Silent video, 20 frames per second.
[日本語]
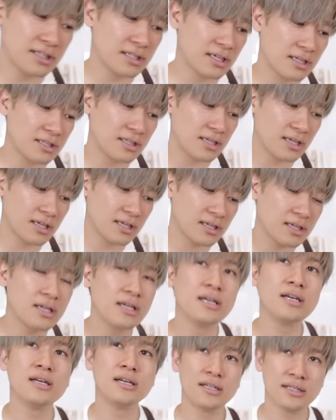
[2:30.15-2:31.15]
インダーで
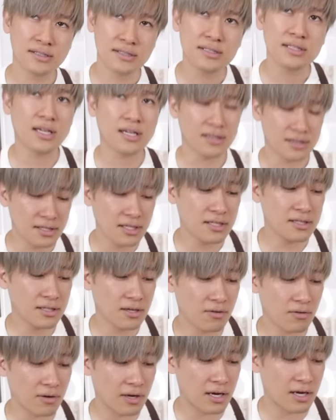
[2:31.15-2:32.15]
使っていっ
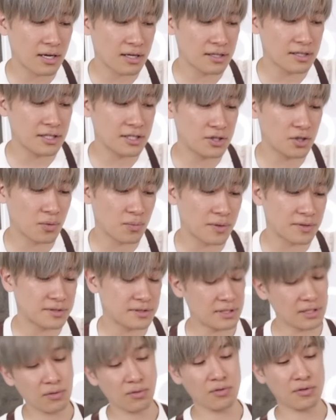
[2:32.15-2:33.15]
た方がいいと思いま
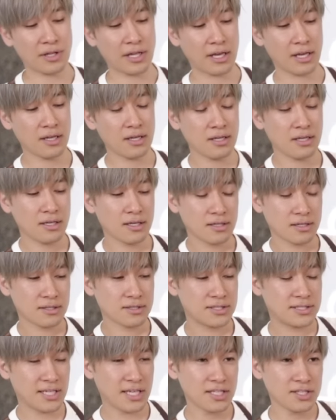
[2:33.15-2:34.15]
すでこのね
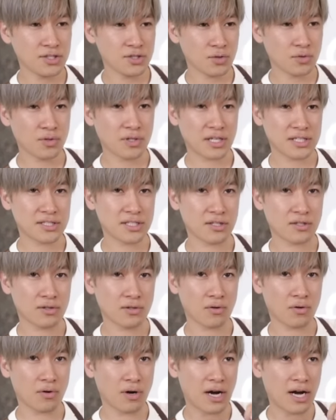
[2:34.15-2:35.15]
洗浄とかしてる
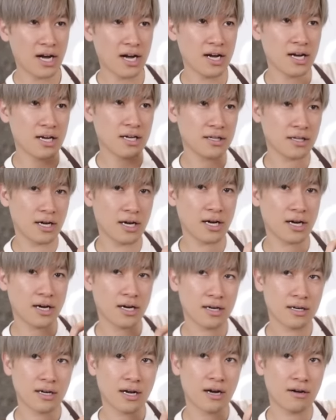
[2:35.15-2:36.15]
と歯
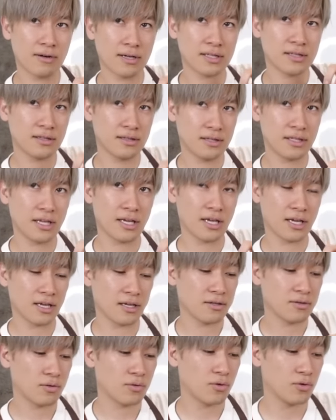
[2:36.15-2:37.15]
が変わっ
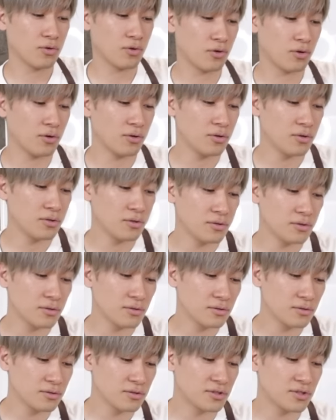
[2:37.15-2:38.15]
てこの
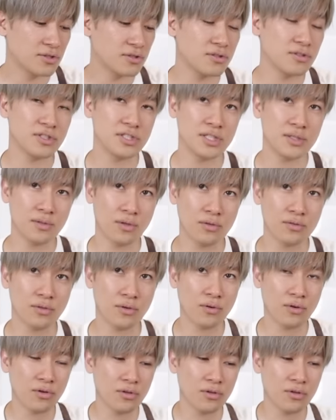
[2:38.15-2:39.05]
数字のと